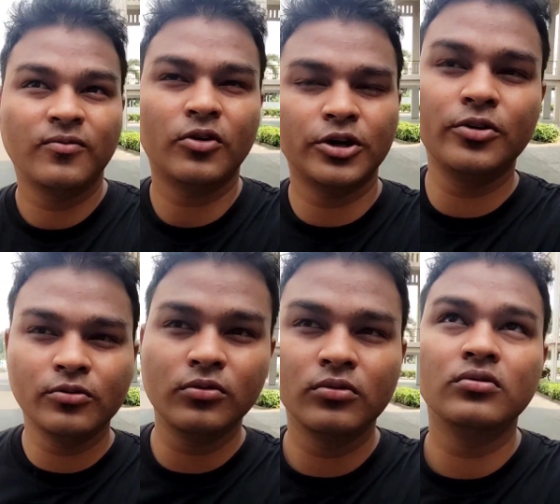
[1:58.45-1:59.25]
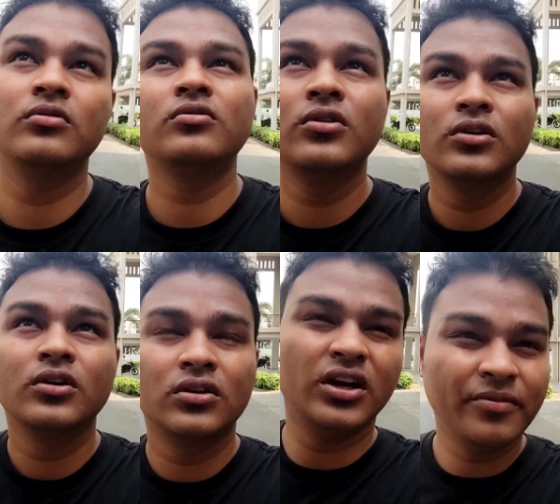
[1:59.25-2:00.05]
42
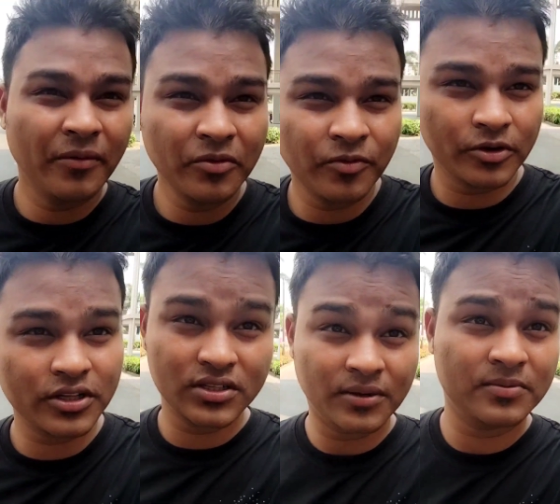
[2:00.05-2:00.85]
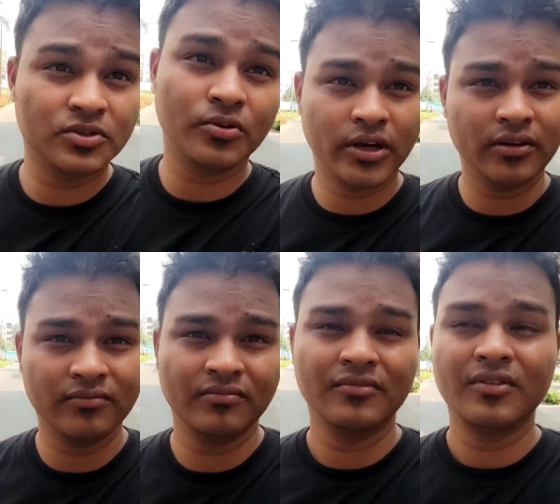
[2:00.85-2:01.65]
थर्टी फाइव टू फोर्टी स्टेप्स जो है
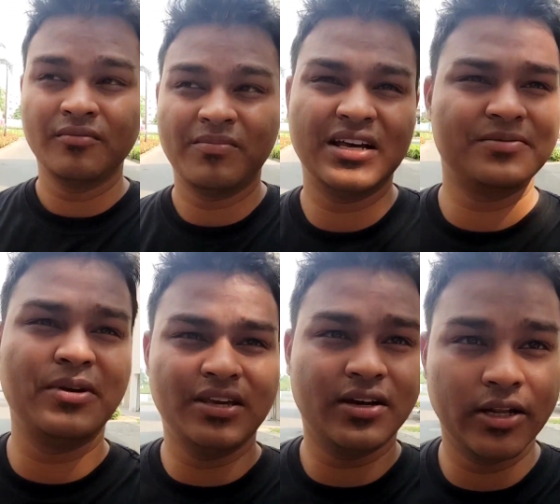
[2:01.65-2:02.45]
पास में ही है